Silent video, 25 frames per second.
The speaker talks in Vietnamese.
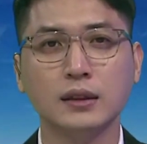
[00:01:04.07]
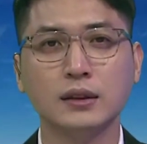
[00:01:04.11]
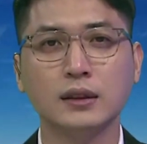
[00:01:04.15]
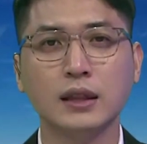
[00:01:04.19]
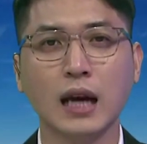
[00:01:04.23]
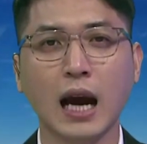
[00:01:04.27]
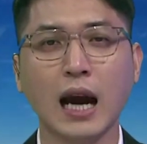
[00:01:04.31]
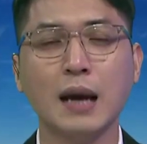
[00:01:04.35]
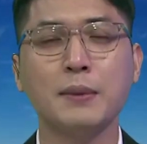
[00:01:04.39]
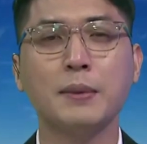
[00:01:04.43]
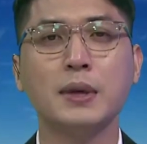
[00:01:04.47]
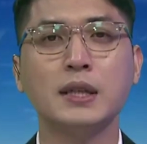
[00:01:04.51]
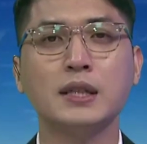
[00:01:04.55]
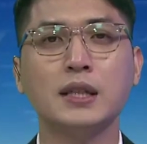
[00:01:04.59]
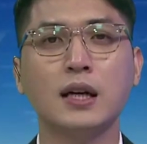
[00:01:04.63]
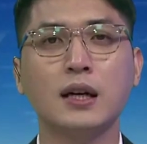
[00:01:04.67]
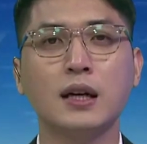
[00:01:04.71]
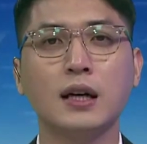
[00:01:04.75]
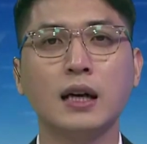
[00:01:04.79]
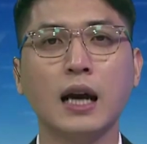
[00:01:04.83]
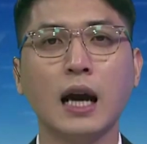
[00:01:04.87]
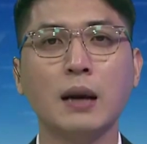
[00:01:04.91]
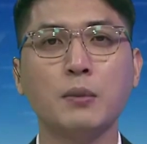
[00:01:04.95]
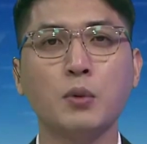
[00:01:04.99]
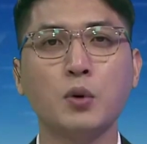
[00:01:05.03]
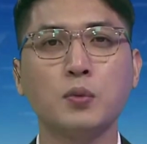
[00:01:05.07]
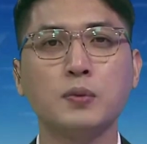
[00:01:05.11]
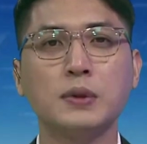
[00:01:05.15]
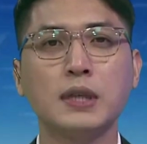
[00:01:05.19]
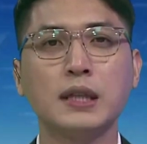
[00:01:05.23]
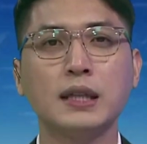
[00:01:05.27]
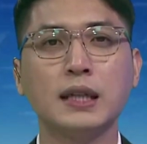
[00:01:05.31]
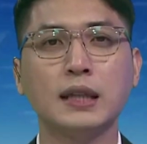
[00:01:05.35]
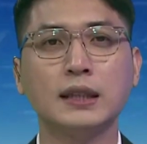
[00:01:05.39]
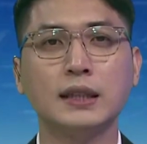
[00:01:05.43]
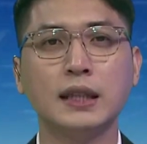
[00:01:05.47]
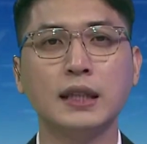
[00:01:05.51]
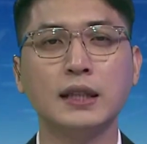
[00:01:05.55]
từ 20 giờ ngày
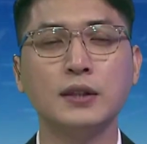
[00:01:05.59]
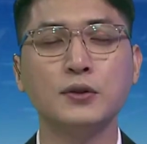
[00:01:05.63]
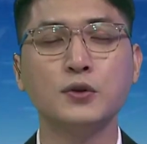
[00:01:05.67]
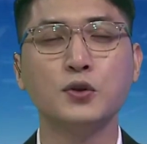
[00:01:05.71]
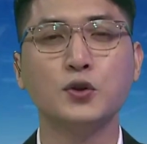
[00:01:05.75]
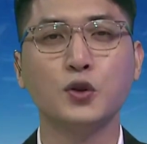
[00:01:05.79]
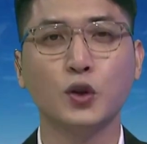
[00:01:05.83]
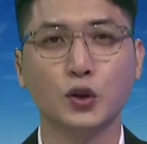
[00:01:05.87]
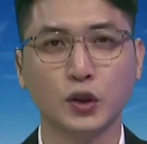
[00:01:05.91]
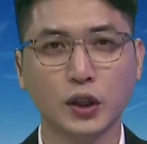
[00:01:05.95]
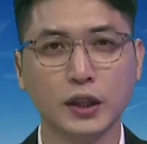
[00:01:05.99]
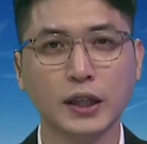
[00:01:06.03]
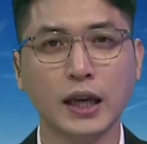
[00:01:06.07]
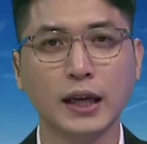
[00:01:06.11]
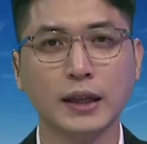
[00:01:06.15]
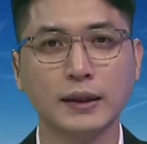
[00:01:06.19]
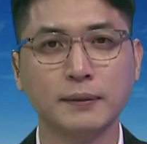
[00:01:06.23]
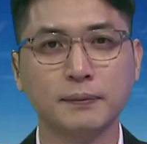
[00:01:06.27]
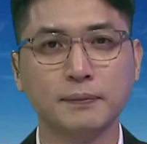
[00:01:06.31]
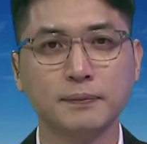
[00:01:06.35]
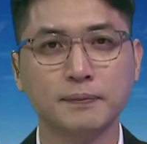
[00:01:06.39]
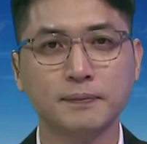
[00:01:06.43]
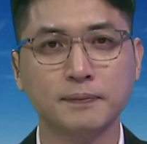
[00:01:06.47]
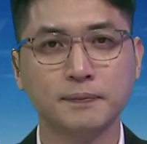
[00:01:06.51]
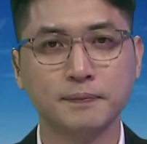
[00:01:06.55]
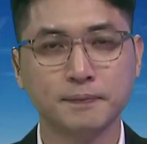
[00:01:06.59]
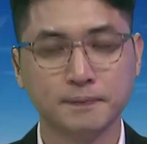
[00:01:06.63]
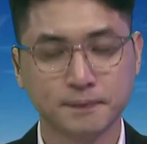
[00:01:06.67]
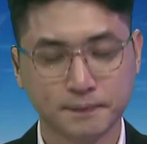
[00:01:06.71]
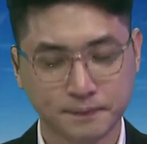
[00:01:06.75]
9 tháng 9 cho tới nay.